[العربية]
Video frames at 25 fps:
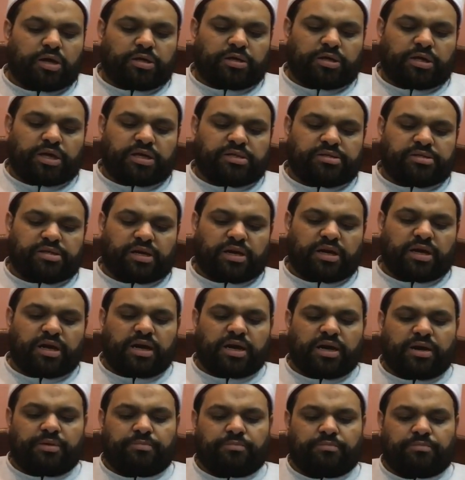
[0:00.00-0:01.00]
يا
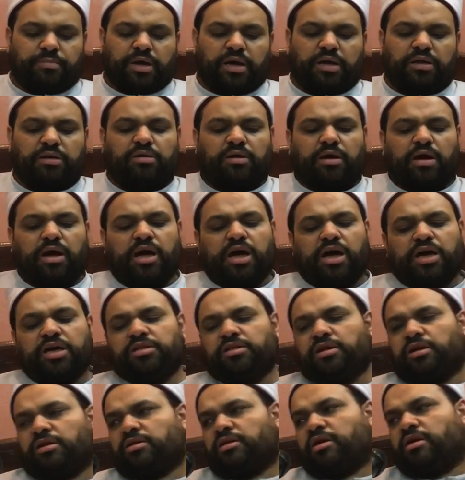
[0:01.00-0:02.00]
سلام
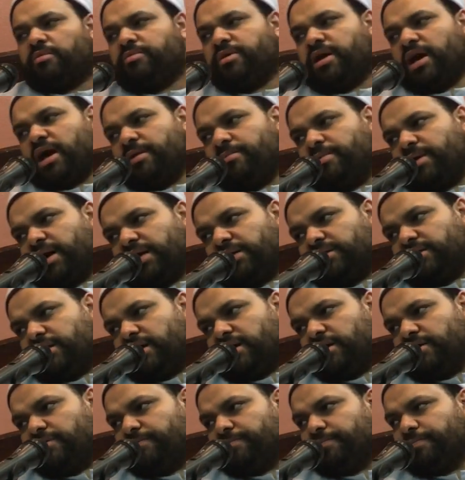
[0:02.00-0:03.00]
القاعدة الرابعة
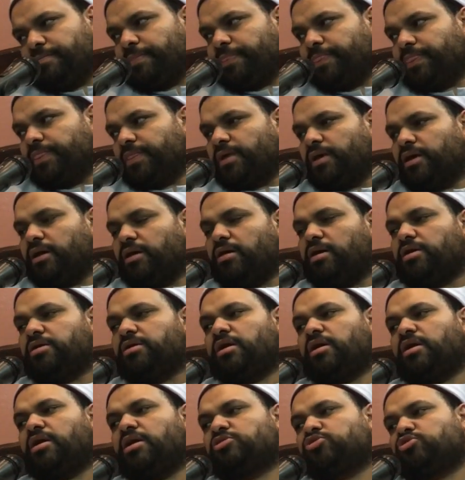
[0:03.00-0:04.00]
بعد احنا
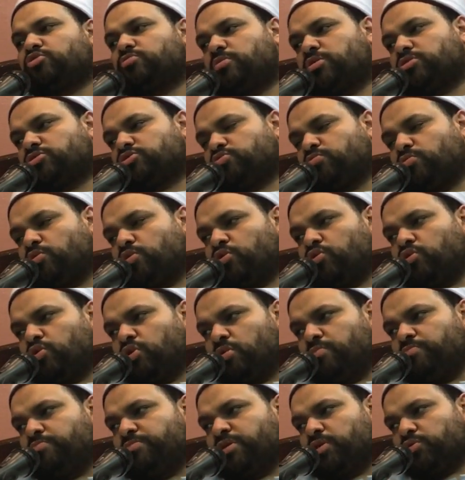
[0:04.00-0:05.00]
خلاص هم هم
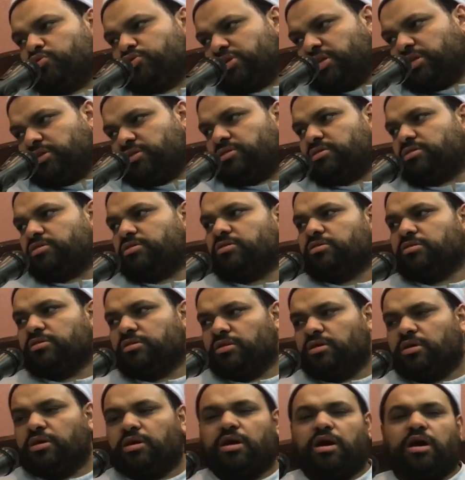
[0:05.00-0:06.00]
كلهم 106
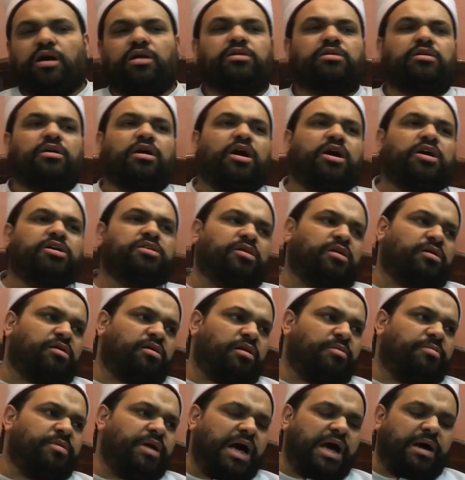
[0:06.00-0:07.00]
القاعدة
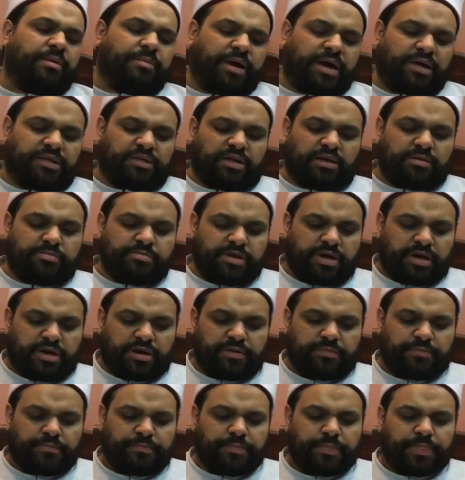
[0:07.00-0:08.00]
الرابعة بعد المئة
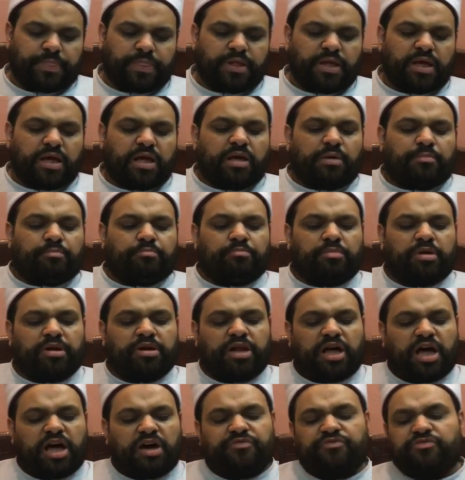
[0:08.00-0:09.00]

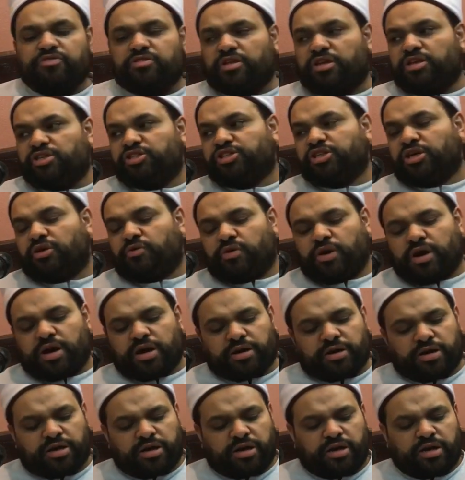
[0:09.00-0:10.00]
من حفظ
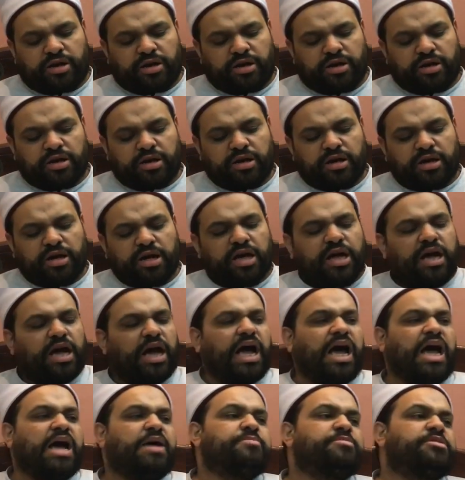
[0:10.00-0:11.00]
الجوارح
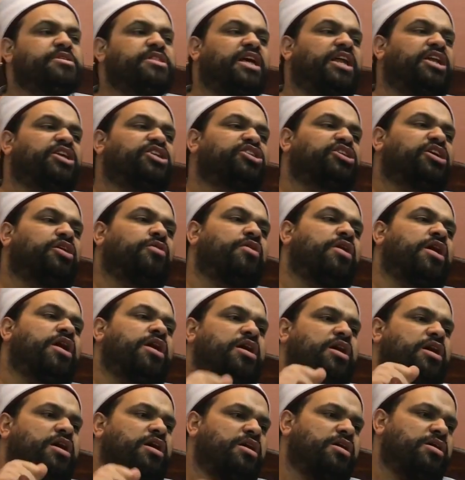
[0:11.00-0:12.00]
أمن
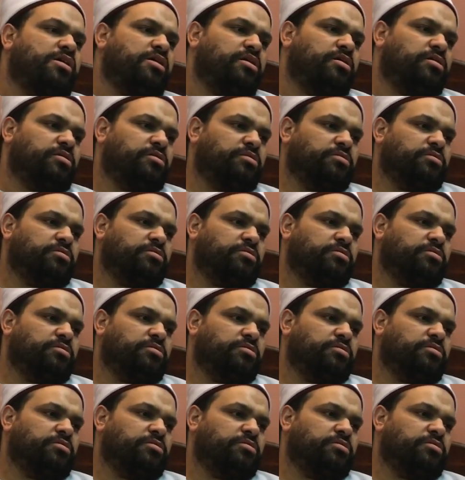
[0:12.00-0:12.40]
الجوائح